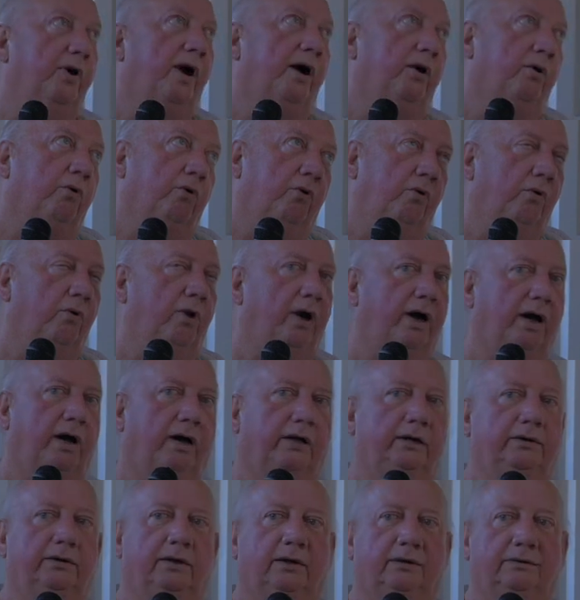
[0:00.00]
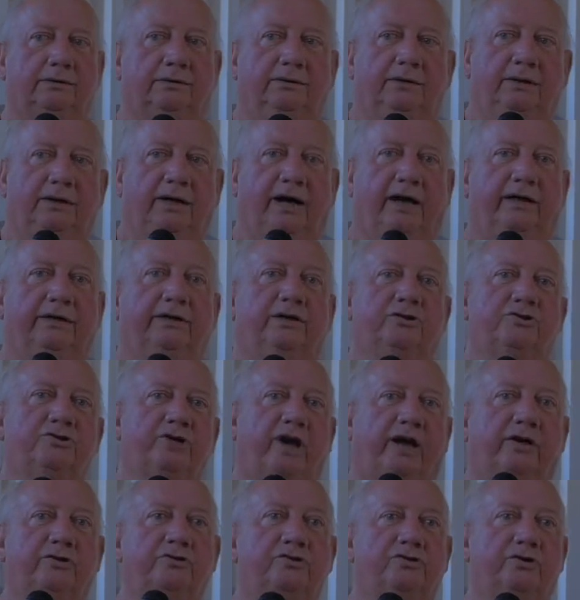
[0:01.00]
en gros, en
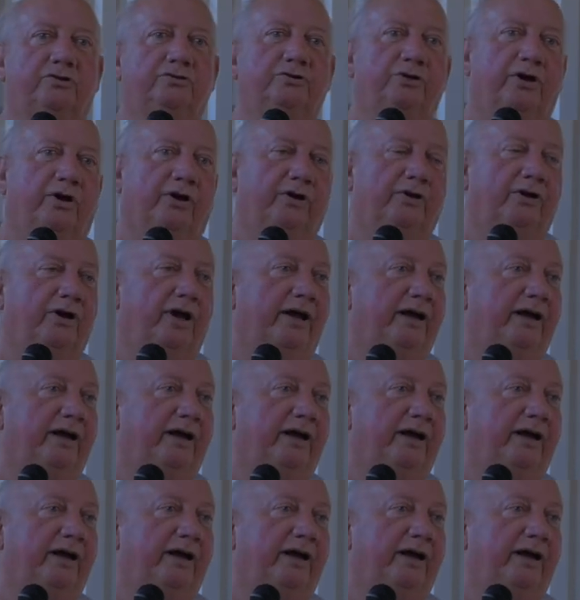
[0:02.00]
échange de la